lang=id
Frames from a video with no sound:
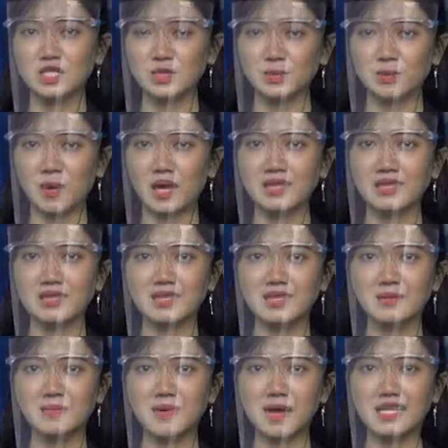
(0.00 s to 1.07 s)
Cepat,
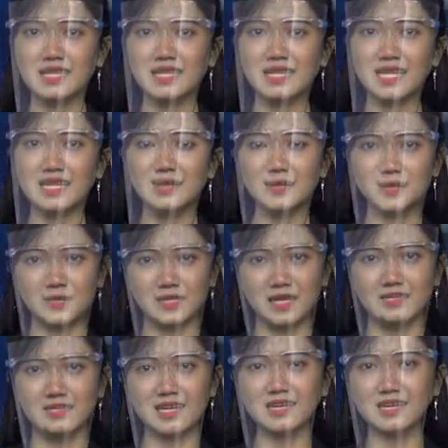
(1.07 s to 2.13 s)
tepat, dan
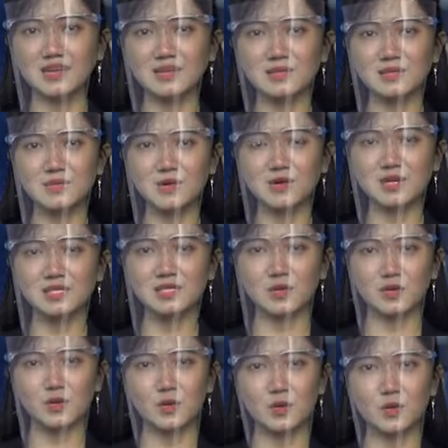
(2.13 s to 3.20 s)
tuntas adalah semboyan
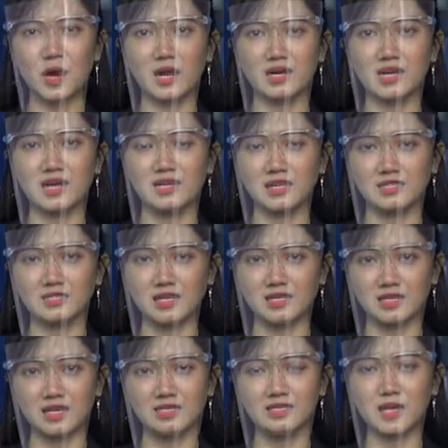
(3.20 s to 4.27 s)
seluruh warga dan
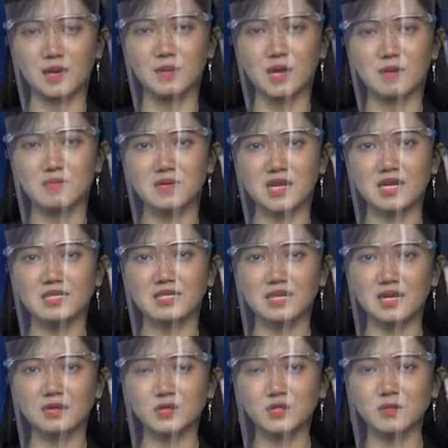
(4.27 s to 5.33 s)
Satgas TMMD
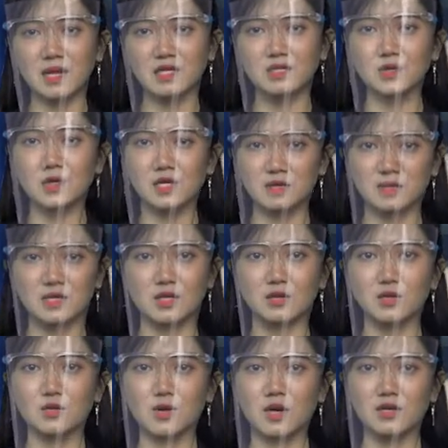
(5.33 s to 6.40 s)
111 Kodim
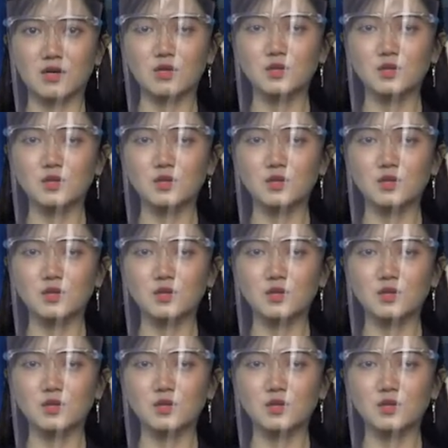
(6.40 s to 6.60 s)
1207